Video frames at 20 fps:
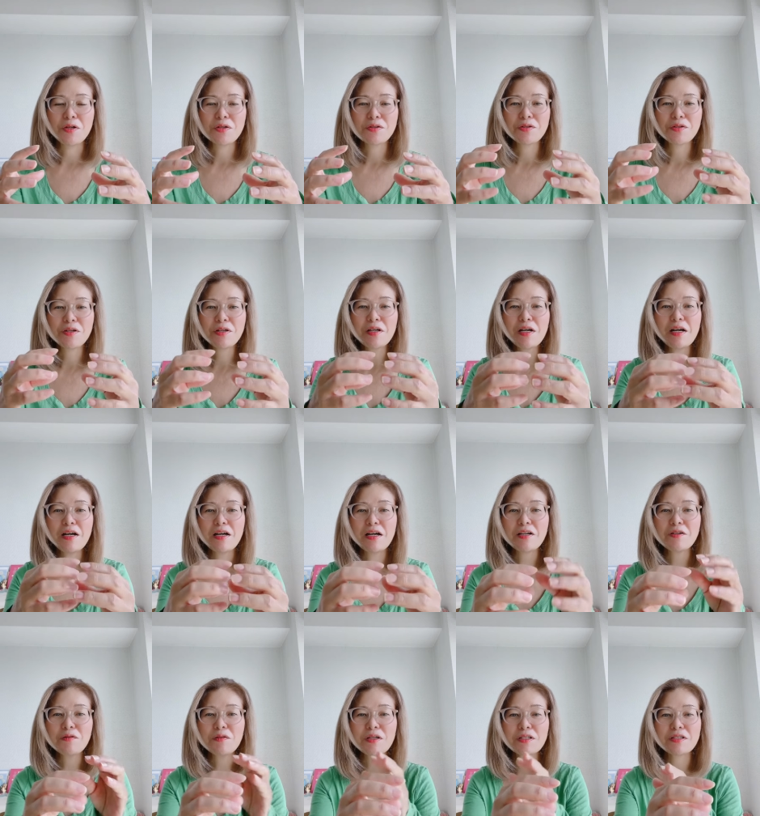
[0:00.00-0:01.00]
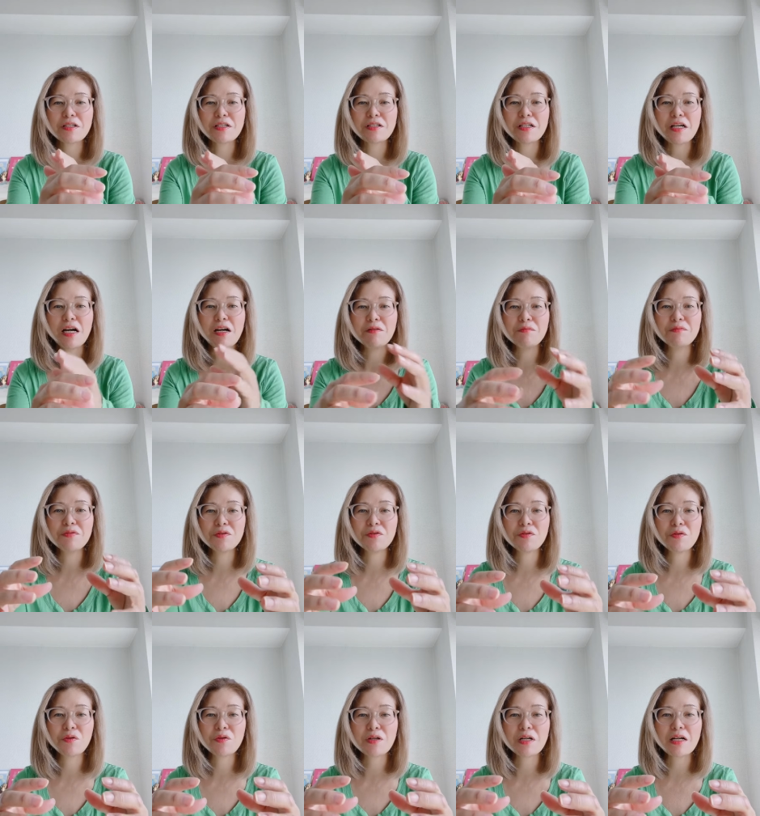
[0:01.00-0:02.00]
それがアロハちゃんに半
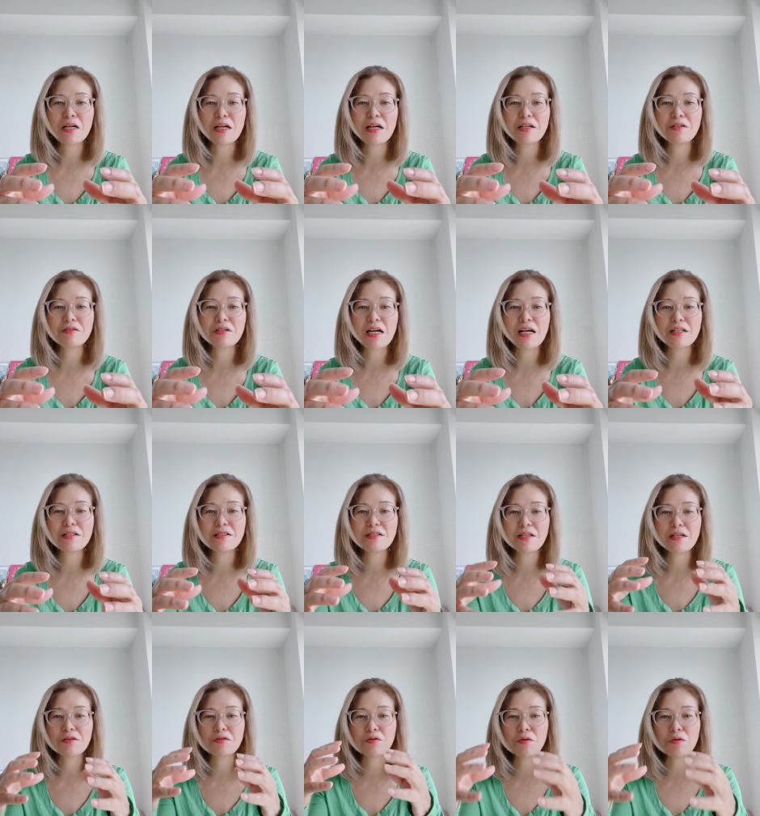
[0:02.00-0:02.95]
分乗っかかる感じで